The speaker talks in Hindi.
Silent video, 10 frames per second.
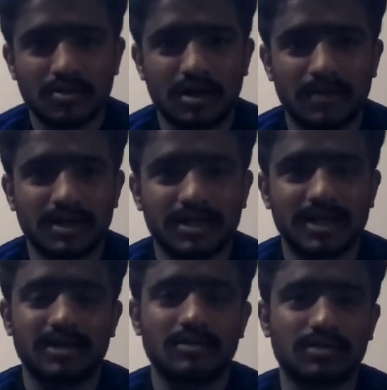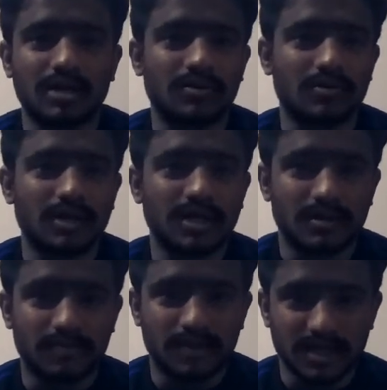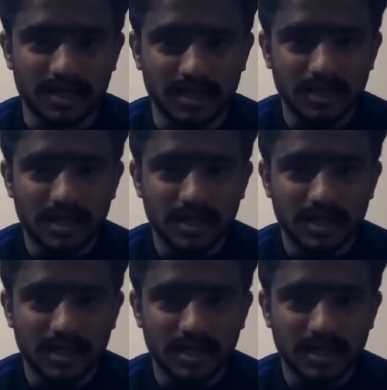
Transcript: तो आपका चैनल उतना ग्रो नहीं कर पाएगा